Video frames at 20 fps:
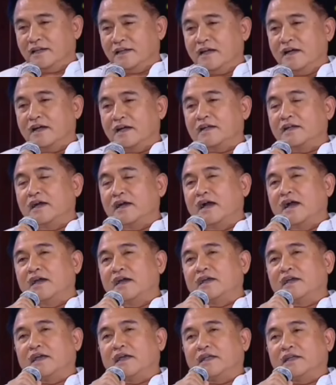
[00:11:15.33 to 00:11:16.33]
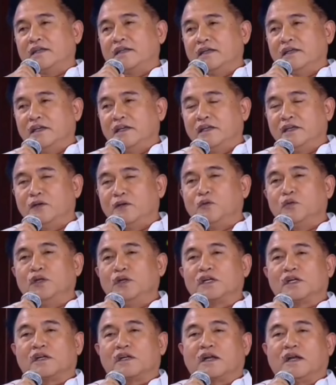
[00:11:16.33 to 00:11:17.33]
karena angket ini
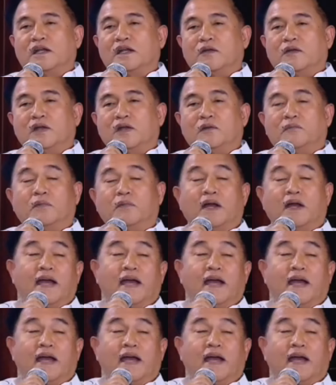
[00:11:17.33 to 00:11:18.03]
digulirkan oleh Pak